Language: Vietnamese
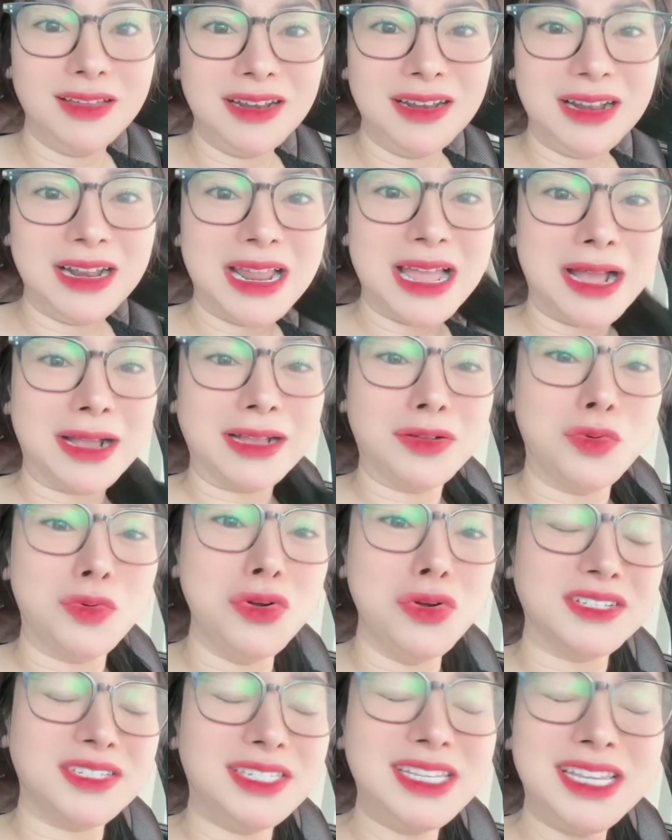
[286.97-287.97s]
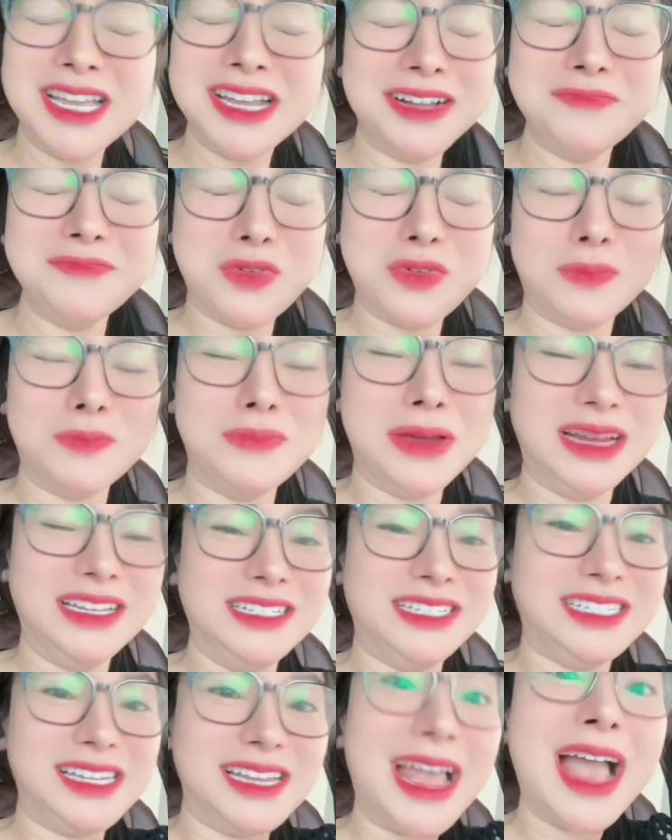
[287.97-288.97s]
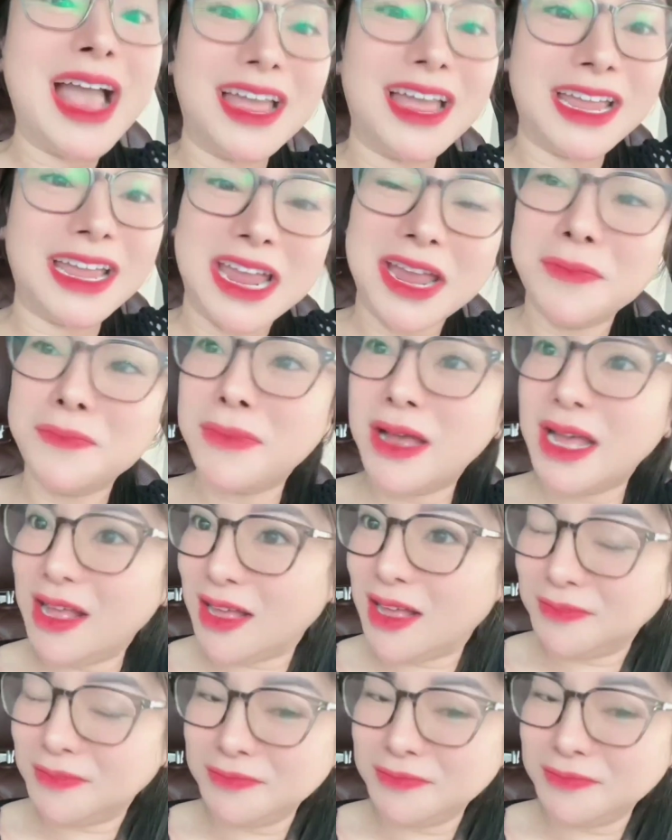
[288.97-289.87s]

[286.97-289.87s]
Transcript: là của riêng một mình chị hai em á